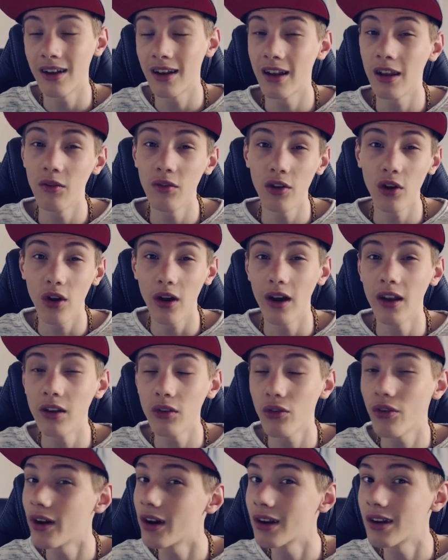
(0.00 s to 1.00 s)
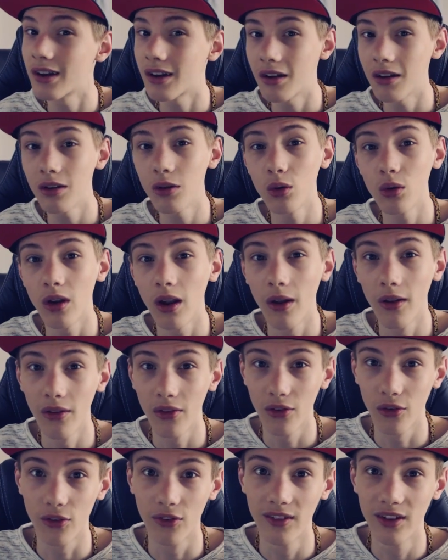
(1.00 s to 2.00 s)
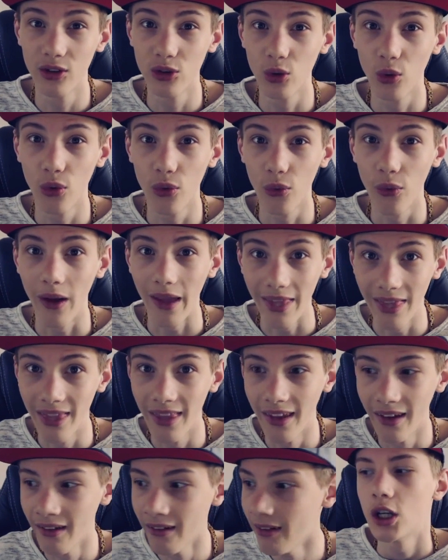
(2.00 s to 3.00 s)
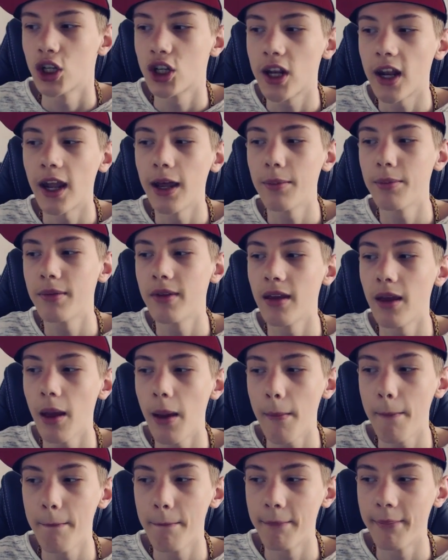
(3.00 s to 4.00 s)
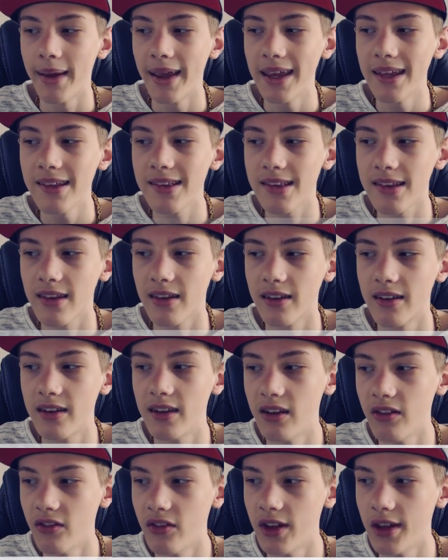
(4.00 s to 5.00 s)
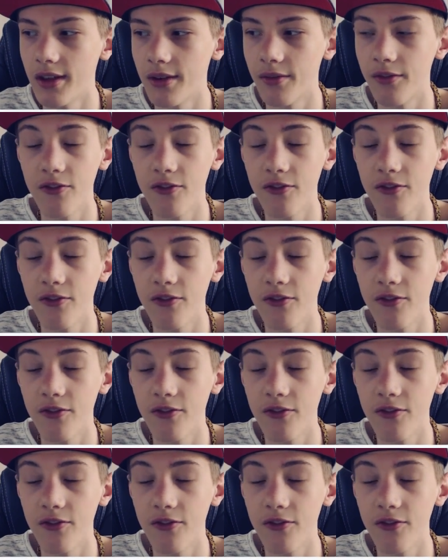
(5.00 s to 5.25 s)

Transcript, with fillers: Dann nehmen wir noch eine Frage dran und da ist das Video schon zu Ende schreibt der Mazed TV.